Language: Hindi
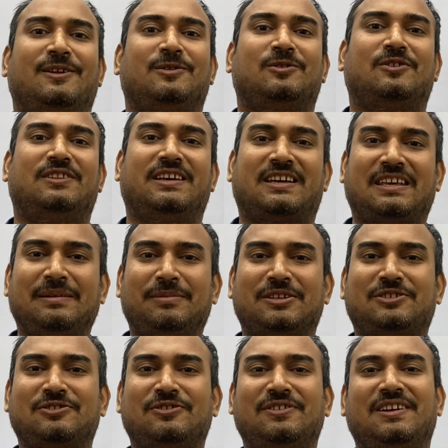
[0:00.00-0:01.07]
तो देखिए
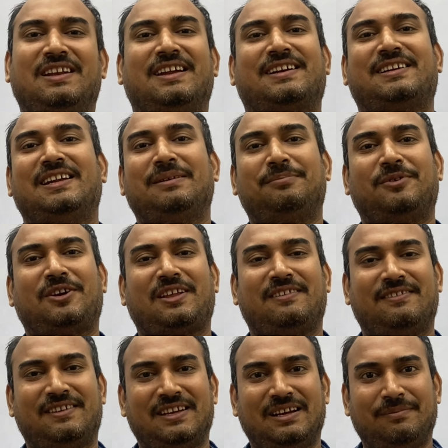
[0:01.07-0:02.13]
बच्चों इलेक्ट्रिक
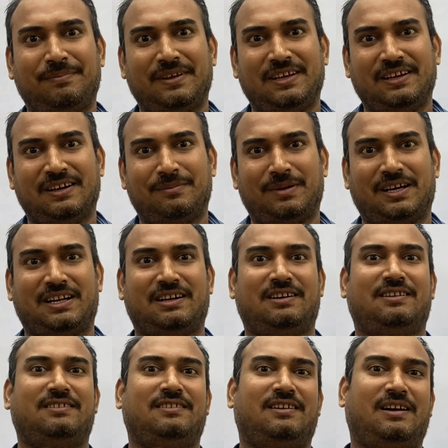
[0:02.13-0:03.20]
पोटेंशियल पे हमारा
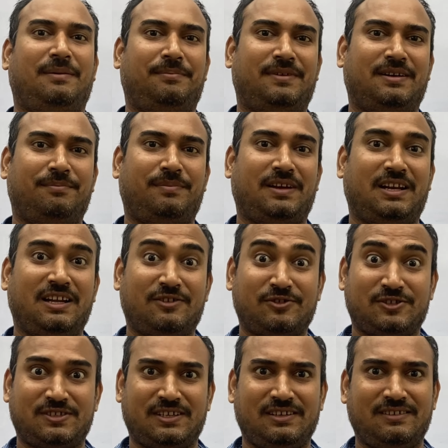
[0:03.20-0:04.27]
अपना पहला
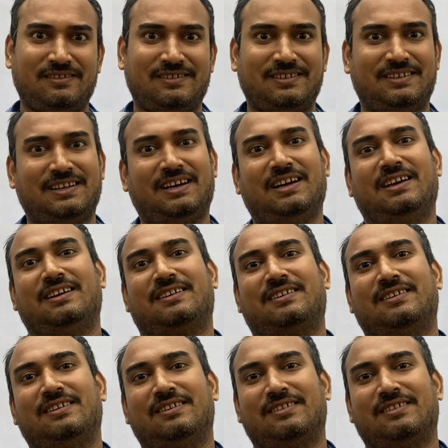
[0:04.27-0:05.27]
क्वेश्चन यह है कि